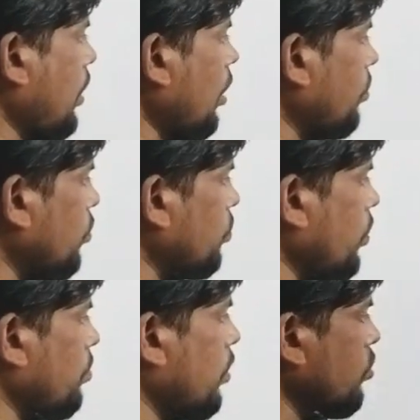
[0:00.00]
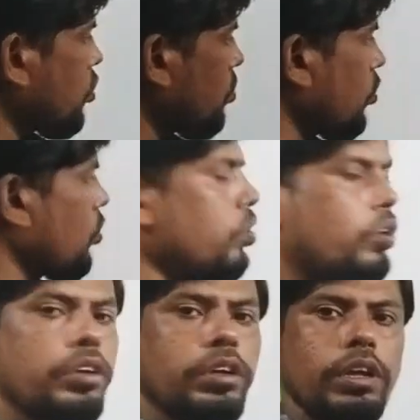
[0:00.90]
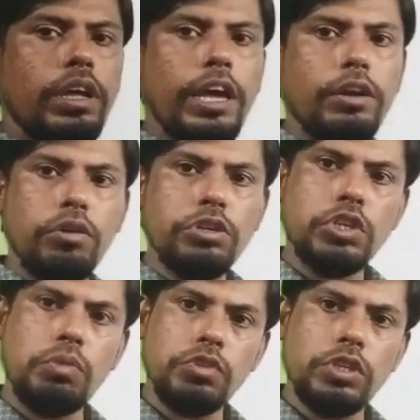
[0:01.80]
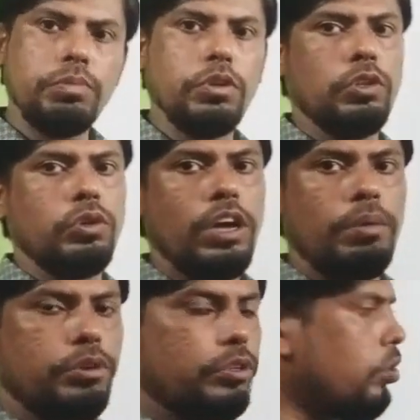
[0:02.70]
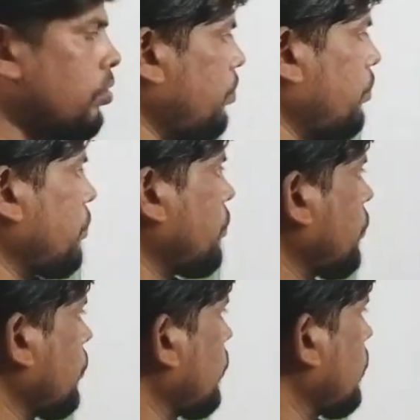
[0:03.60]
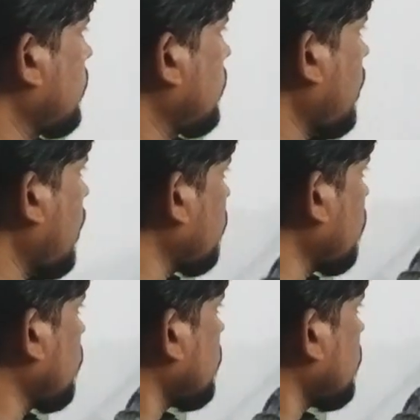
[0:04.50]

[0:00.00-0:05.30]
কার্বন পরমাণুসমূহ একক সমজী বন্ধনে আবদ্ধ এবং